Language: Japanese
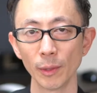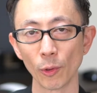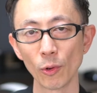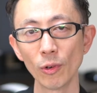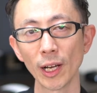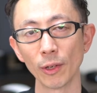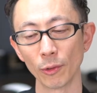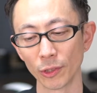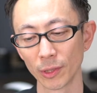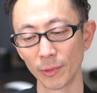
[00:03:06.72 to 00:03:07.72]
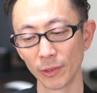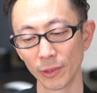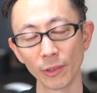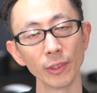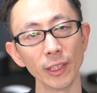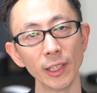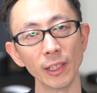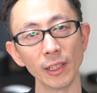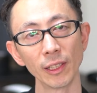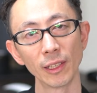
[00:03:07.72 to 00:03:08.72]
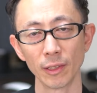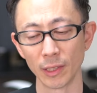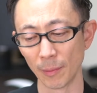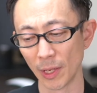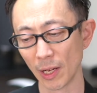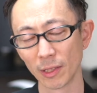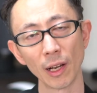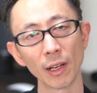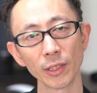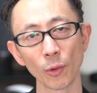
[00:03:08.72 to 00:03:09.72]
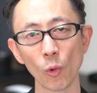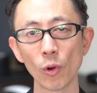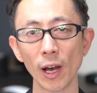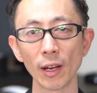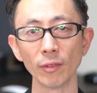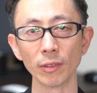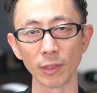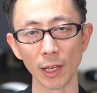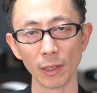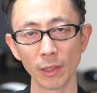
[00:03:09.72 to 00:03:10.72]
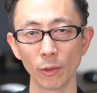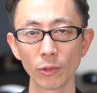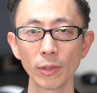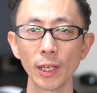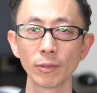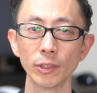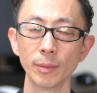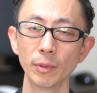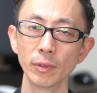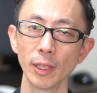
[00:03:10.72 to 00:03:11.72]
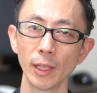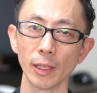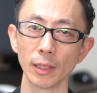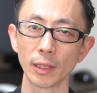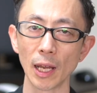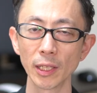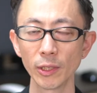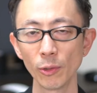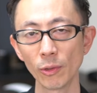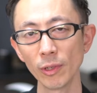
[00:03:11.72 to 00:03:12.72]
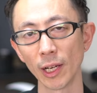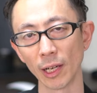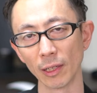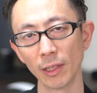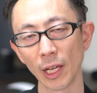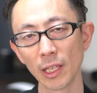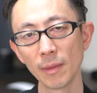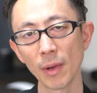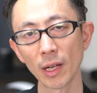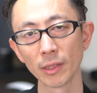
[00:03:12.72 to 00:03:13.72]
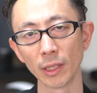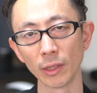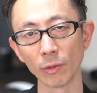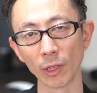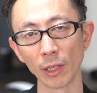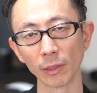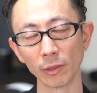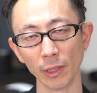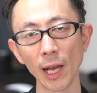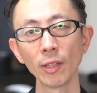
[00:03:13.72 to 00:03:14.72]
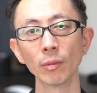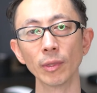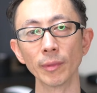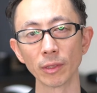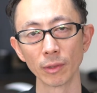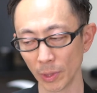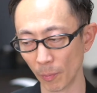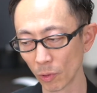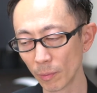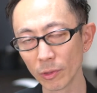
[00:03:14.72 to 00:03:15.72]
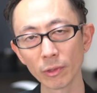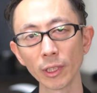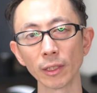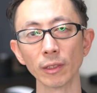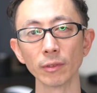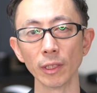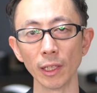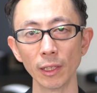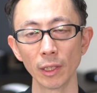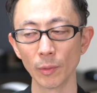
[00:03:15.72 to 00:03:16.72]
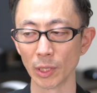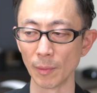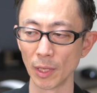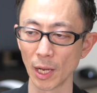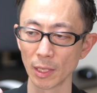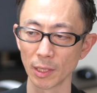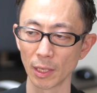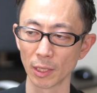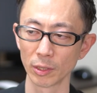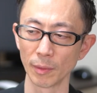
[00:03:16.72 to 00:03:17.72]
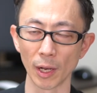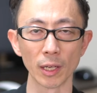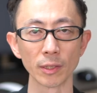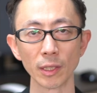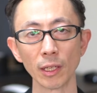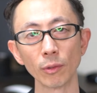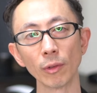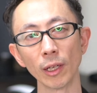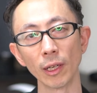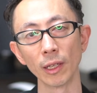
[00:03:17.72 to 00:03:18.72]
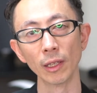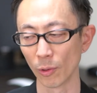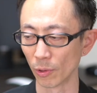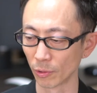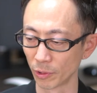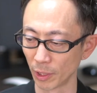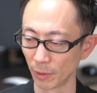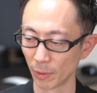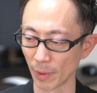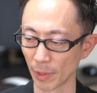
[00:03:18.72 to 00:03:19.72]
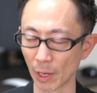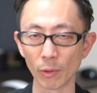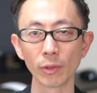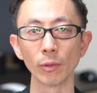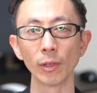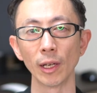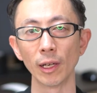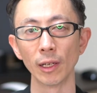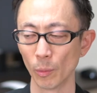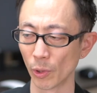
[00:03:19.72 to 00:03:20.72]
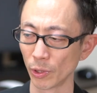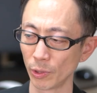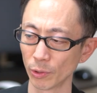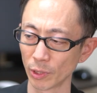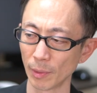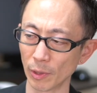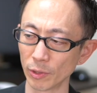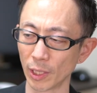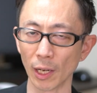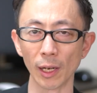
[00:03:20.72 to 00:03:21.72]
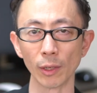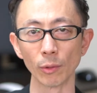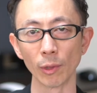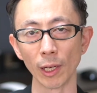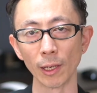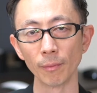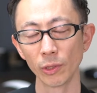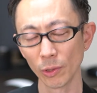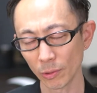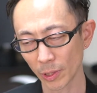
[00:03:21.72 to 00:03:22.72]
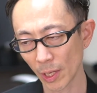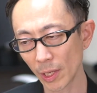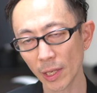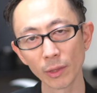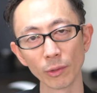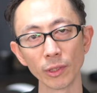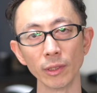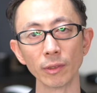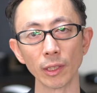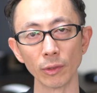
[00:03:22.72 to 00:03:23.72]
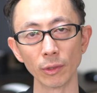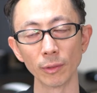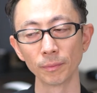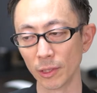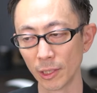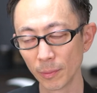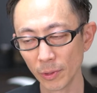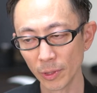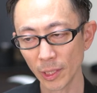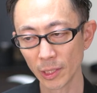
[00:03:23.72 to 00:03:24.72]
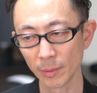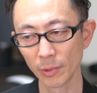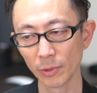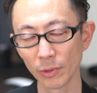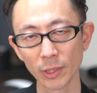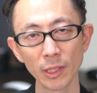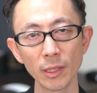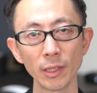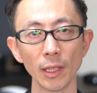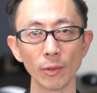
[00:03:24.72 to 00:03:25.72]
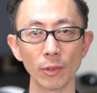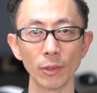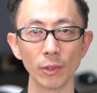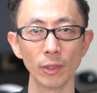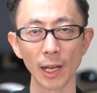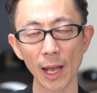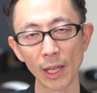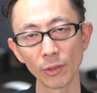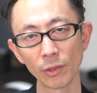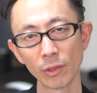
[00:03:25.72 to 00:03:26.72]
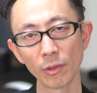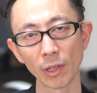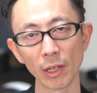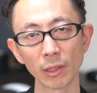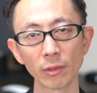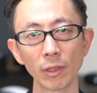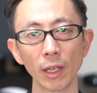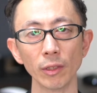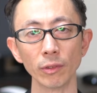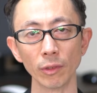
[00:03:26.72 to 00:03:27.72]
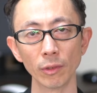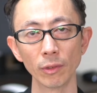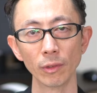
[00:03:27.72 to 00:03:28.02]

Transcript: でも今回のご質問のようにセミナーに参加して効果あるんですがおそらく自分で他力本が他人任せっていう感覚がないと思いますで僕もそうだったんですねでもセミナーに参加すれば稼げるとかこの薬飲めば治るとか森塩をすれば運気が上がるとかよく考えてほしいんですけど自分で自分の人生を変えるっていう感覚がないんですよ